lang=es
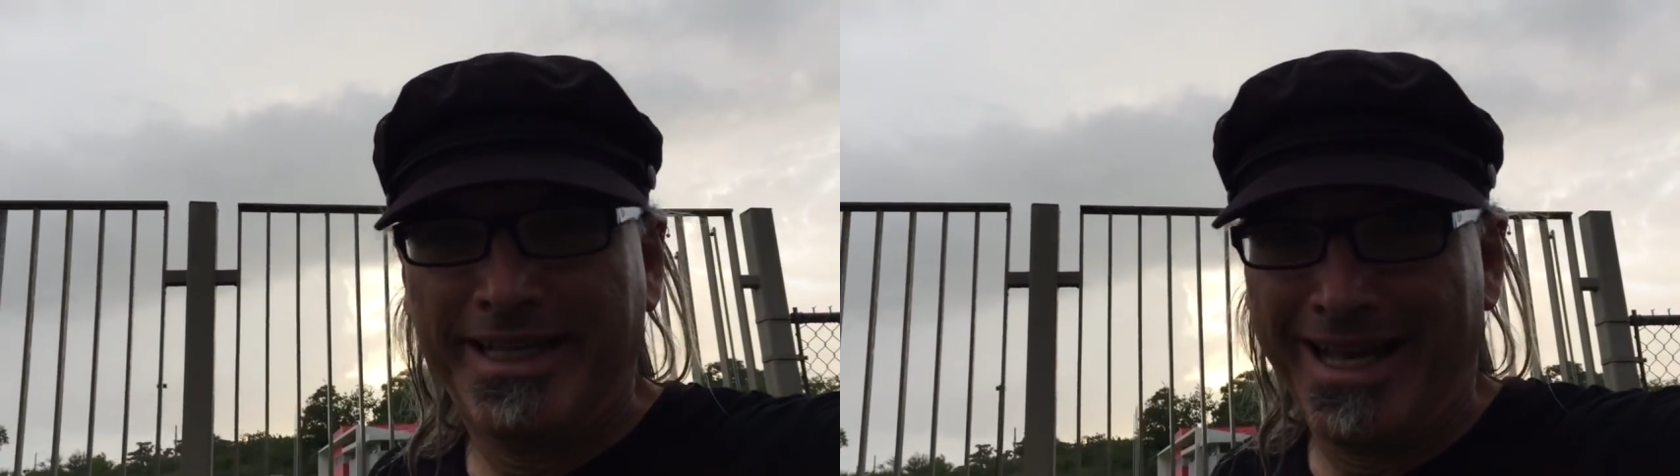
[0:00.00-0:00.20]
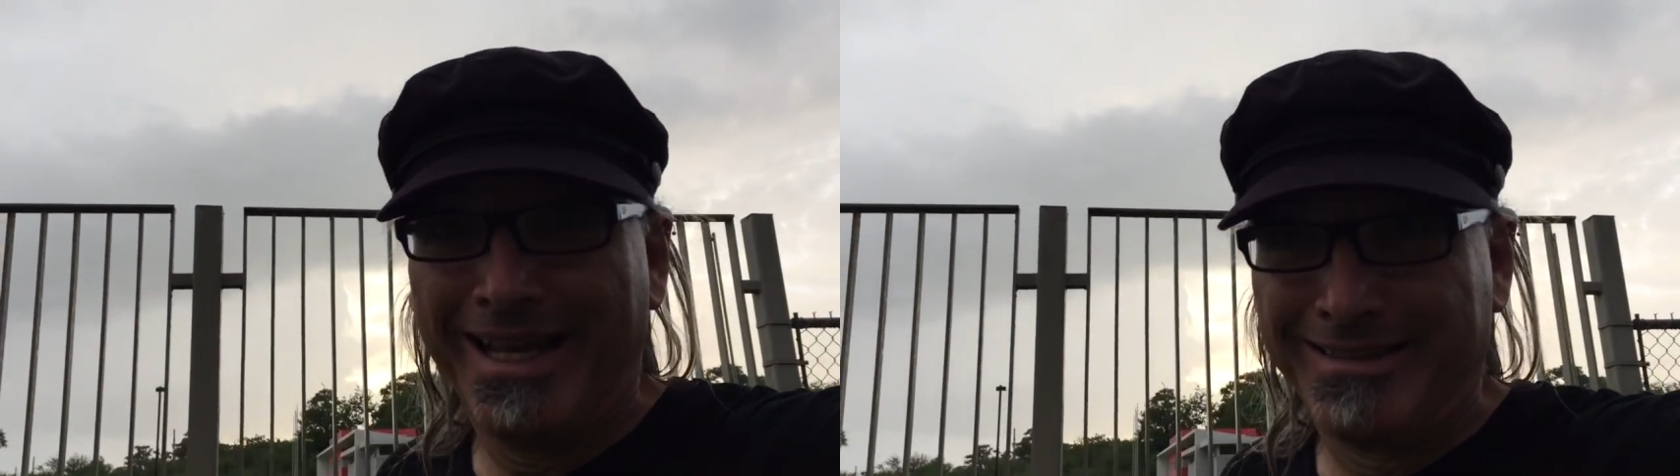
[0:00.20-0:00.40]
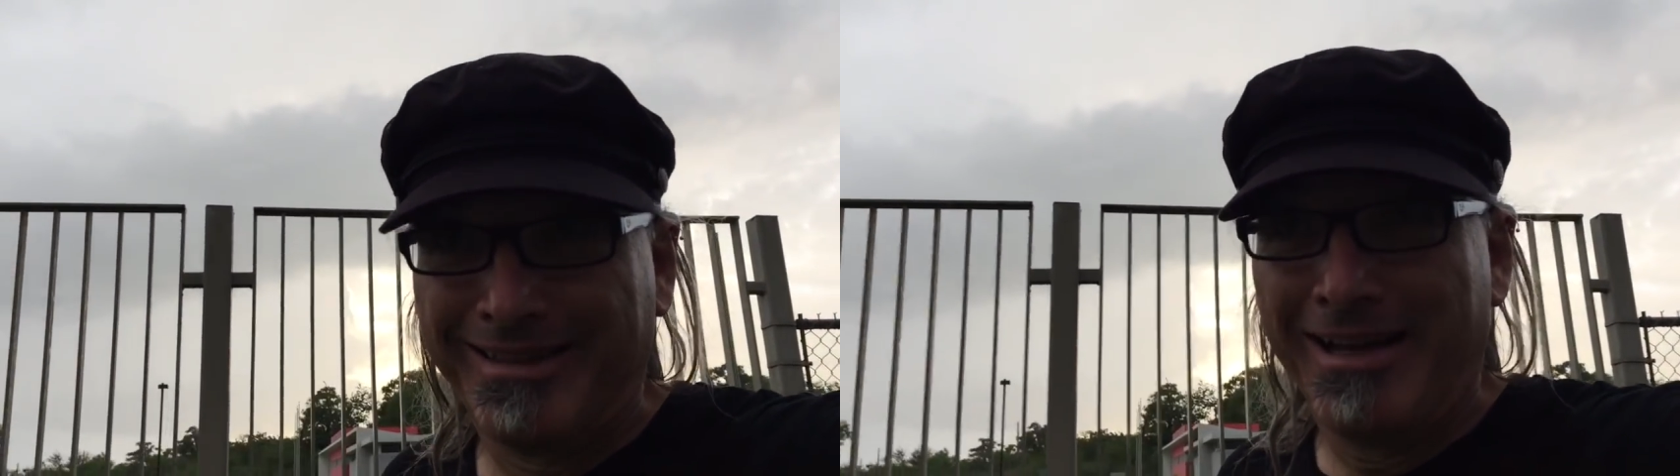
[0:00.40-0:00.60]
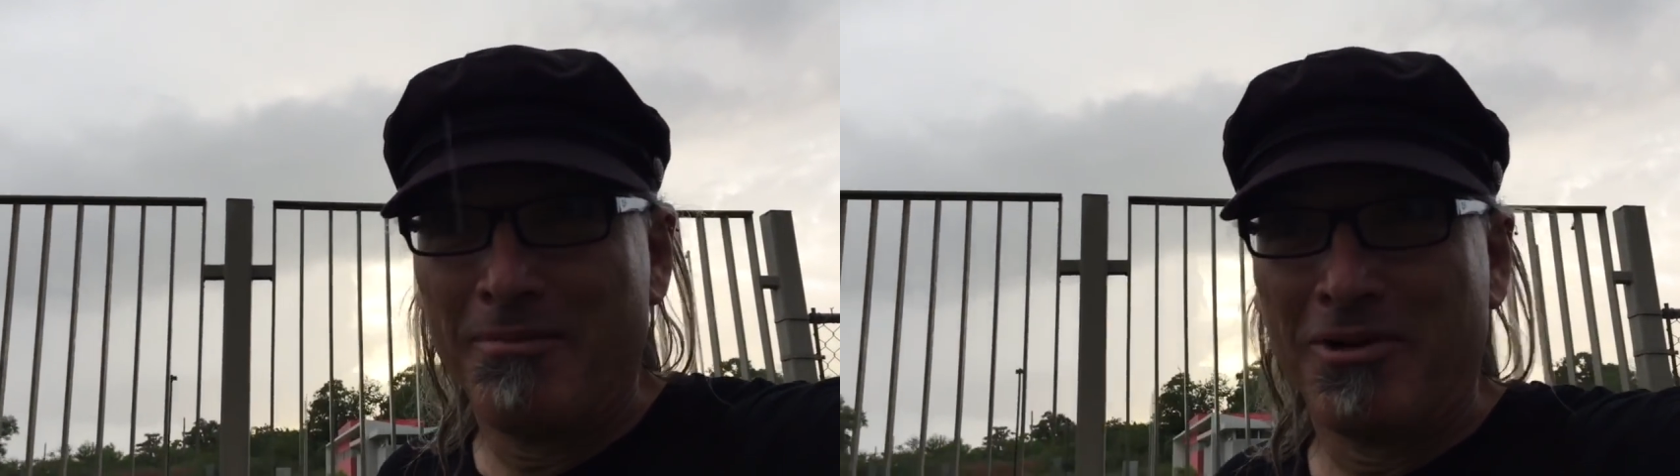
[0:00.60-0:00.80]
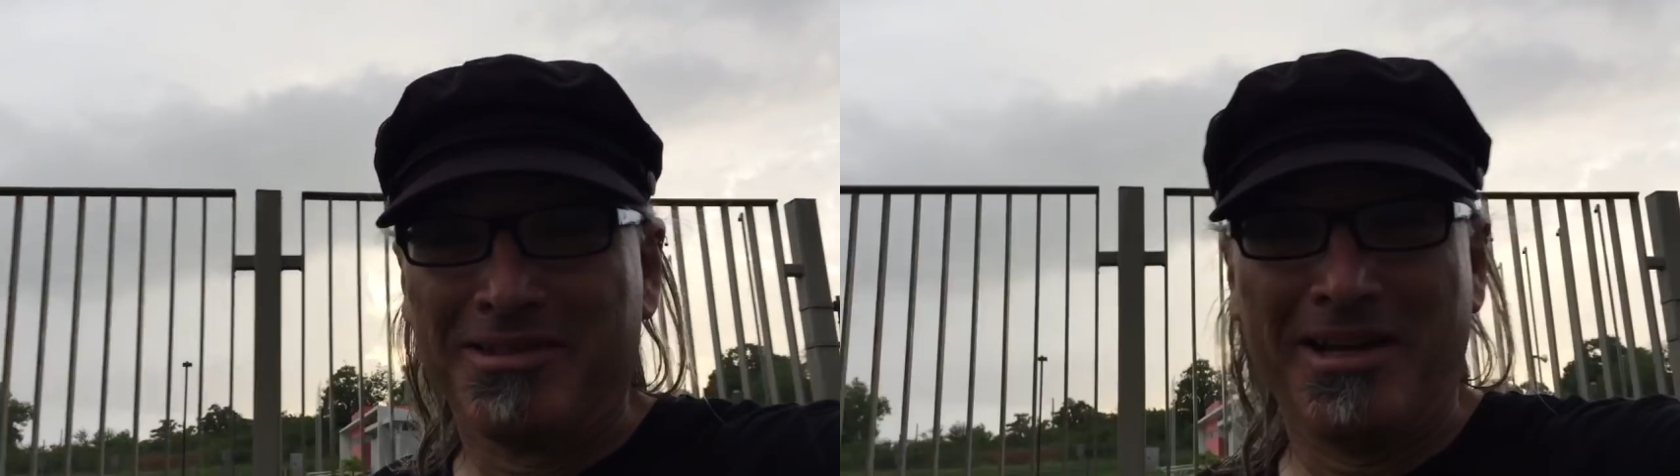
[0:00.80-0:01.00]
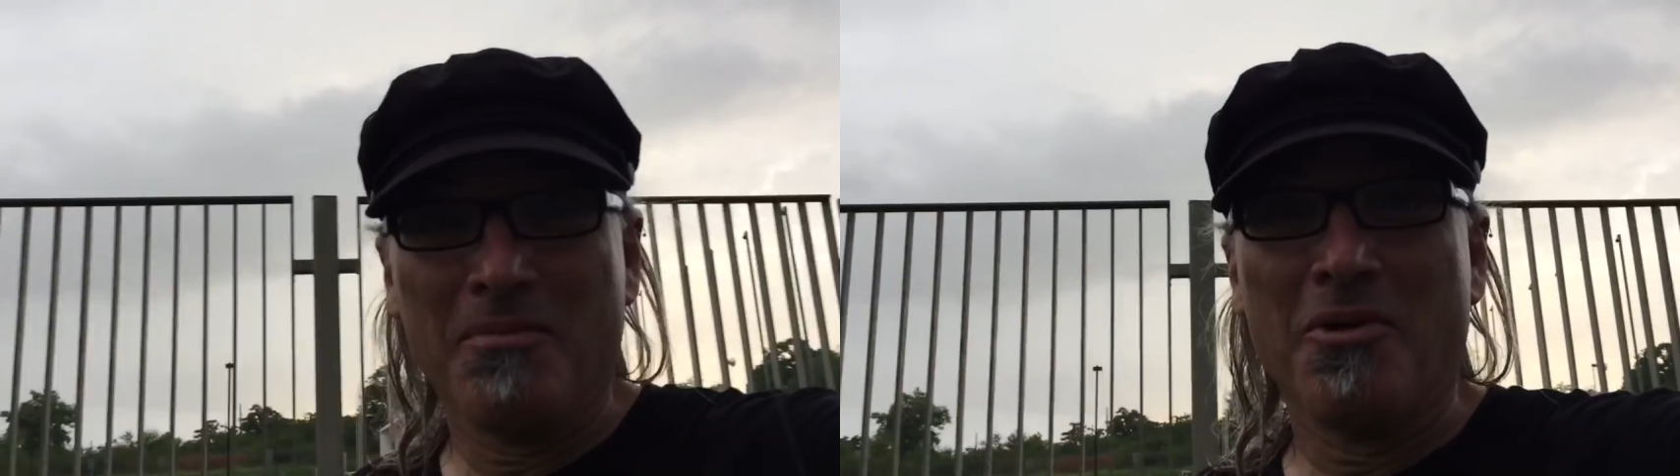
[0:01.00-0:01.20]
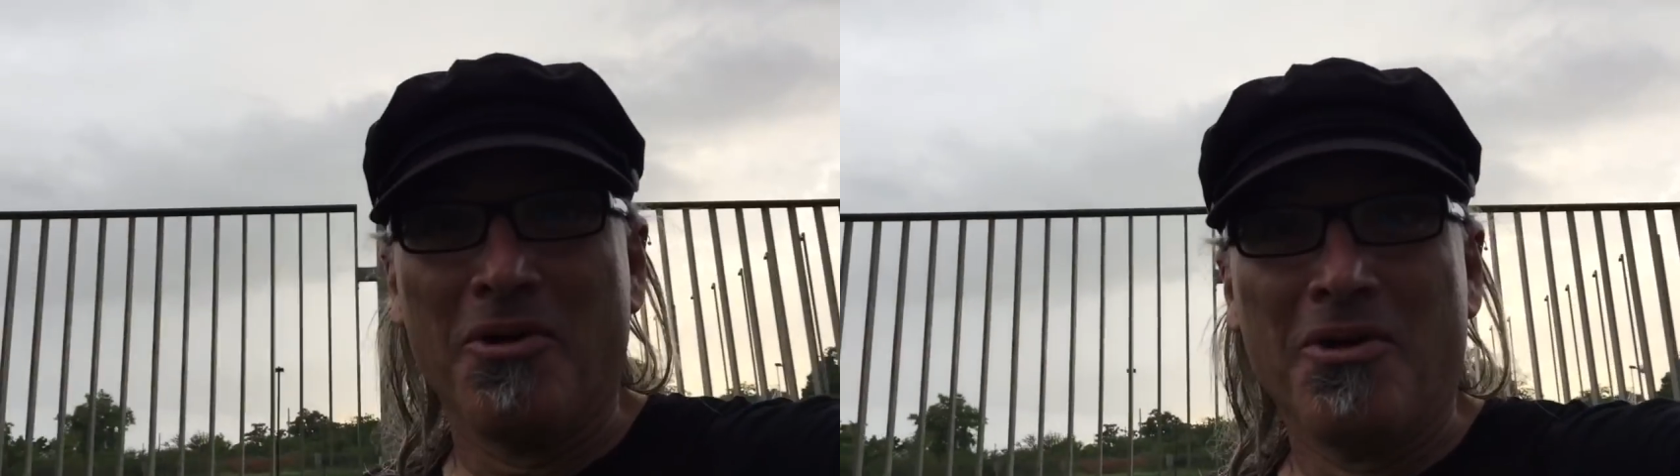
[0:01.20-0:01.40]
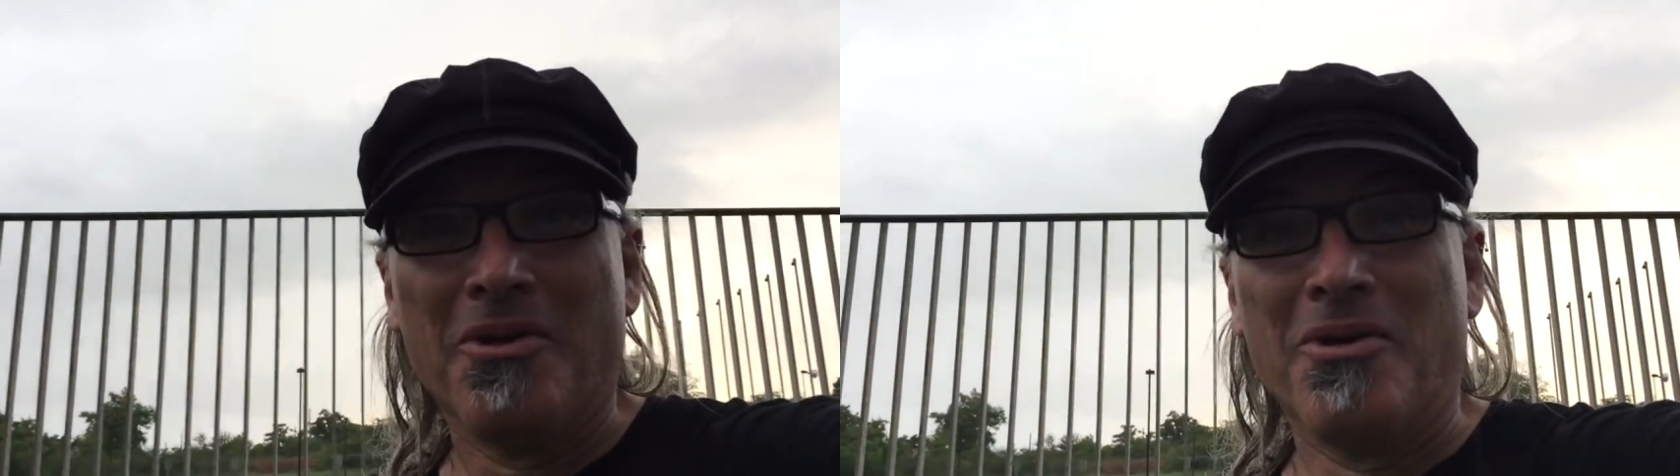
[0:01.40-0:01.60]
en el extremo,
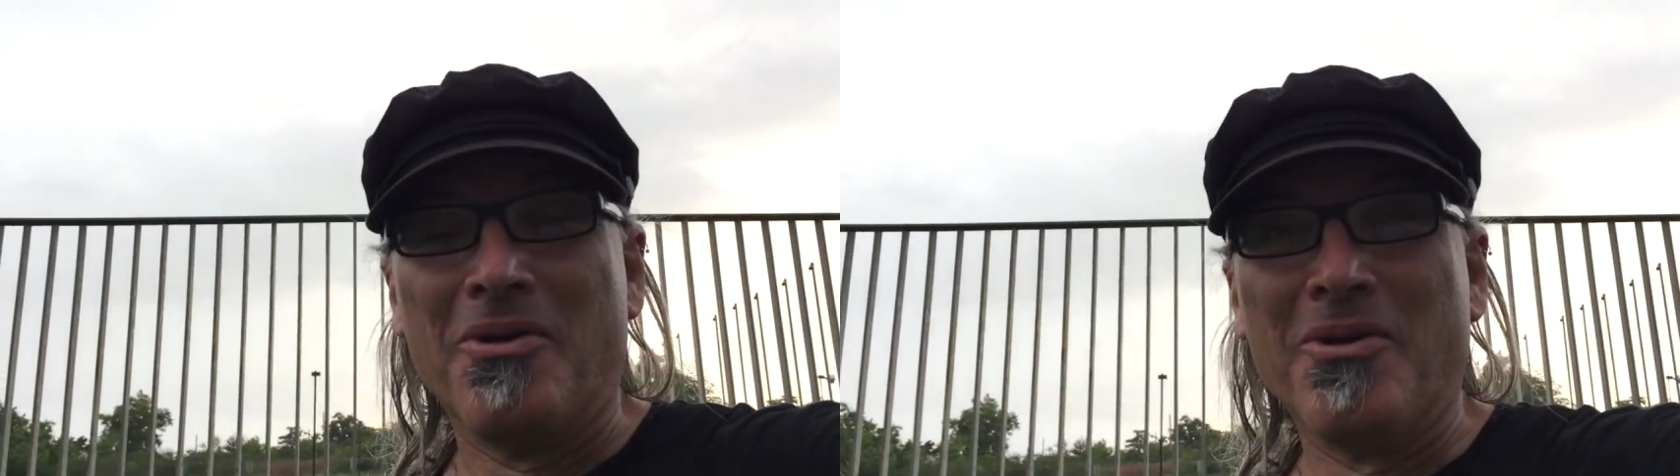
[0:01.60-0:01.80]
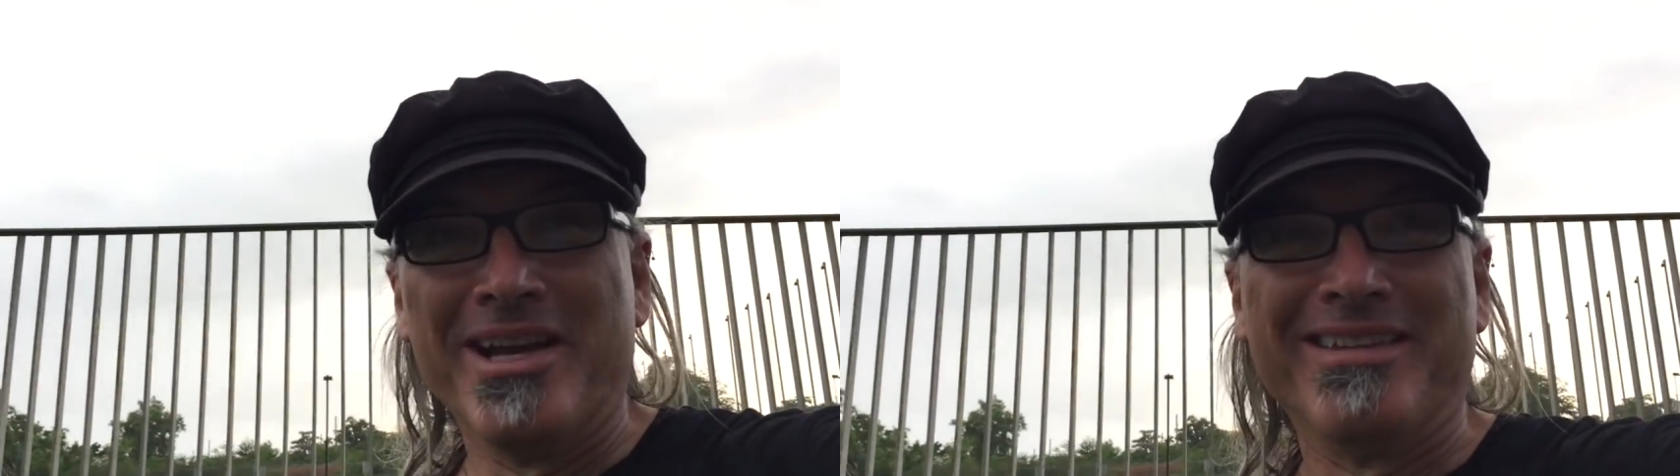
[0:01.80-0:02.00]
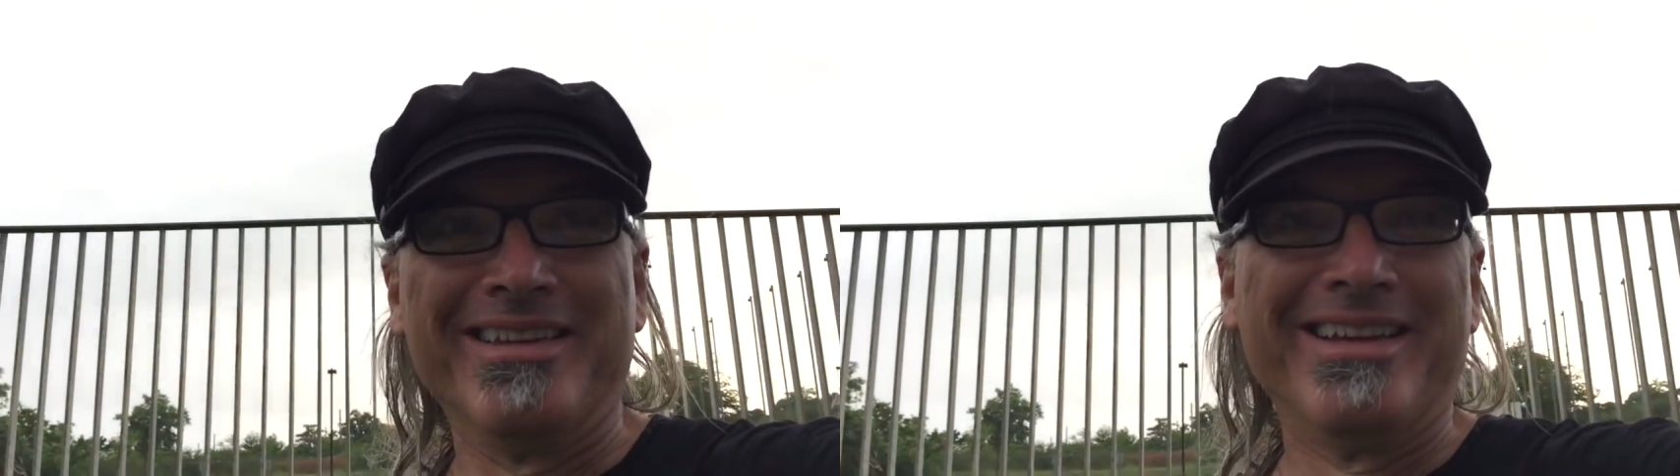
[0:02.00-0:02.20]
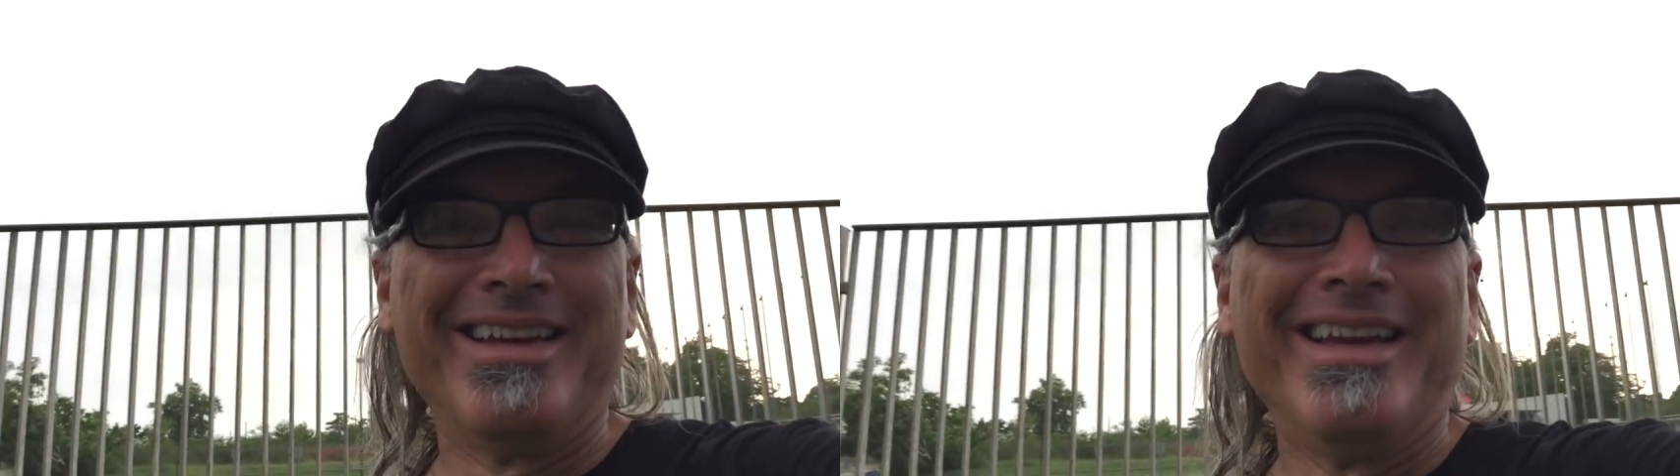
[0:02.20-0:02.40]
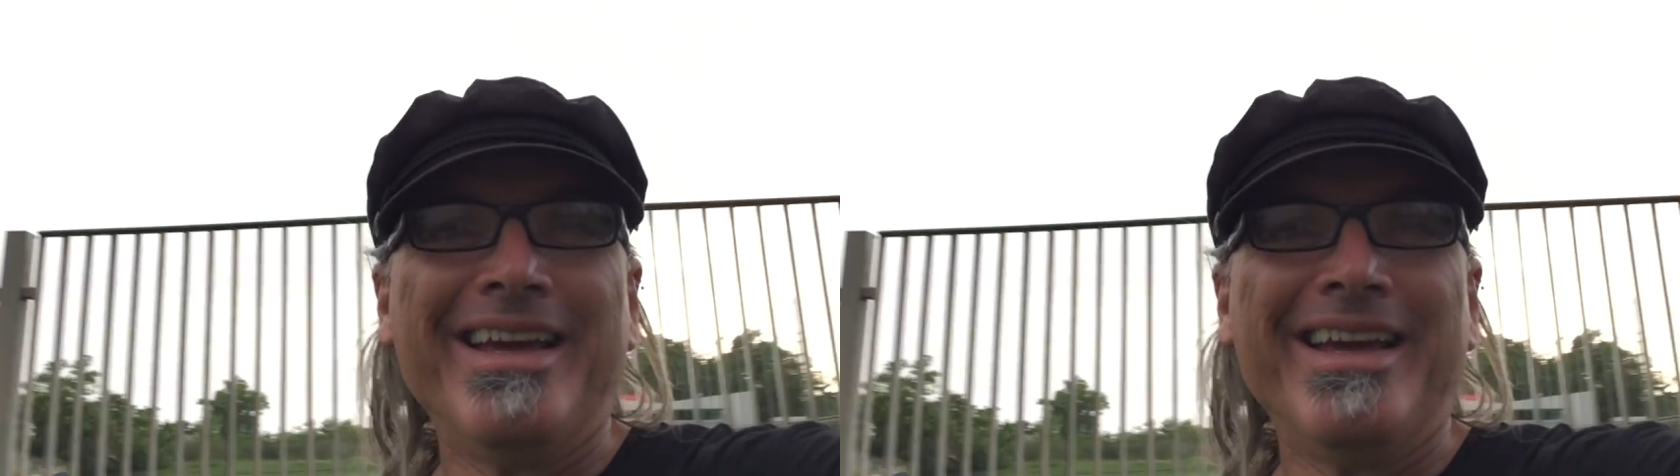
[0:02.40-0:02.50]
extremo oeste.